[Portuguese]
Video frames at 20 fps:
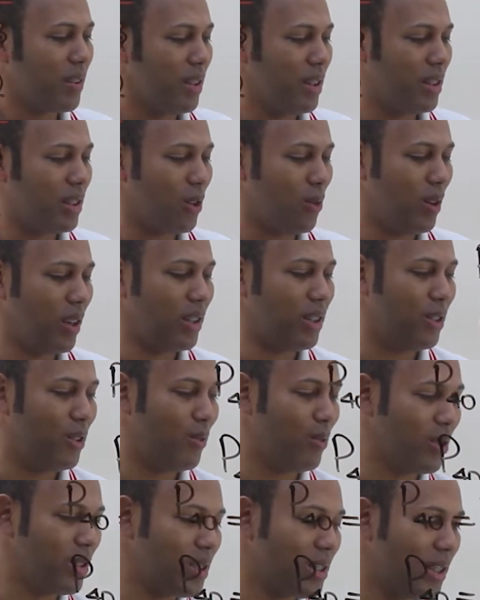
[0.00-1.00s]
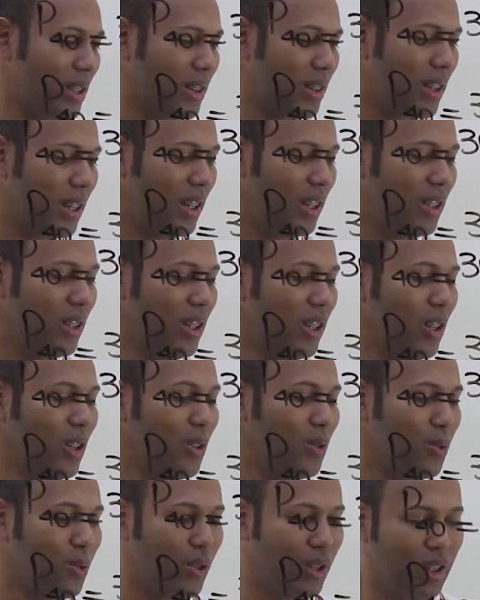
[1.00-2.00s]
Então aqui você tem
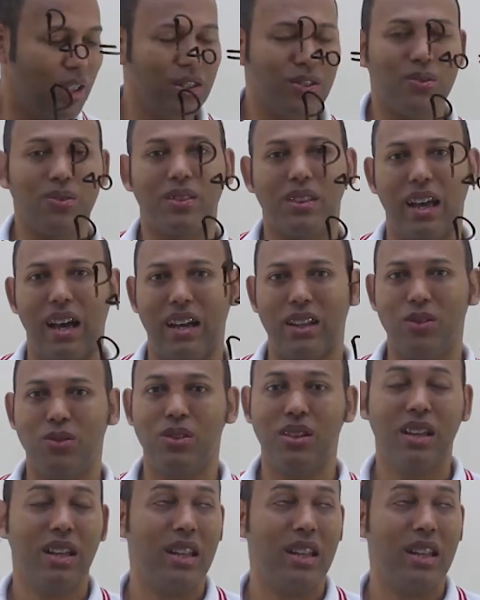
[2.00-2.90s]
o resultado.